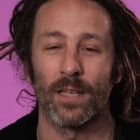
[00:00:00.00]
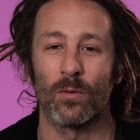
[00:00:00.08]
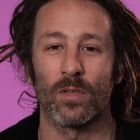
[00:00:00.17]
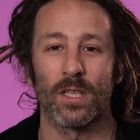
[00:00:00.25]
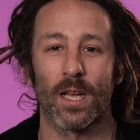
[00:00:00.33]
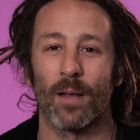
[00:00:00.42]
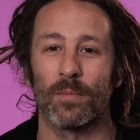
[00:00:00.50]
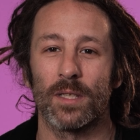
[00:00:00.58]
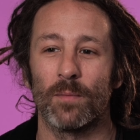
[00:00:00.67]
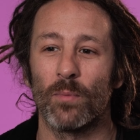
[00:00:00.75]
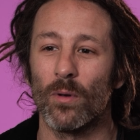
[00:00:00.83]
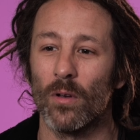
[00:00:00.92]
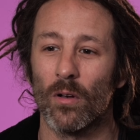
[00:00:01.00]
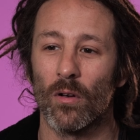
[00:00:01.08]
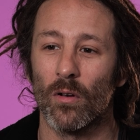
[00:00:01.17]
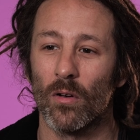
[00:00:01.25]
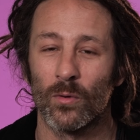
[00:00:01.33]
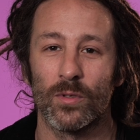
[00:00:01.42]
Et donc j'y allais un petit peu
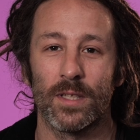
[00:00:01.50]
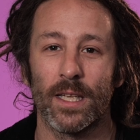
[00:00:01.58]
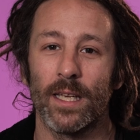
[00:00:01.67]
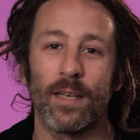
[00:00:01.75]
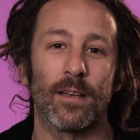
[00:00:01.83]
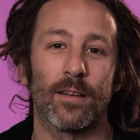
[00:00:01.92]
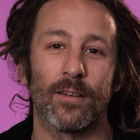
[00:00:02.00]
en loose day euh,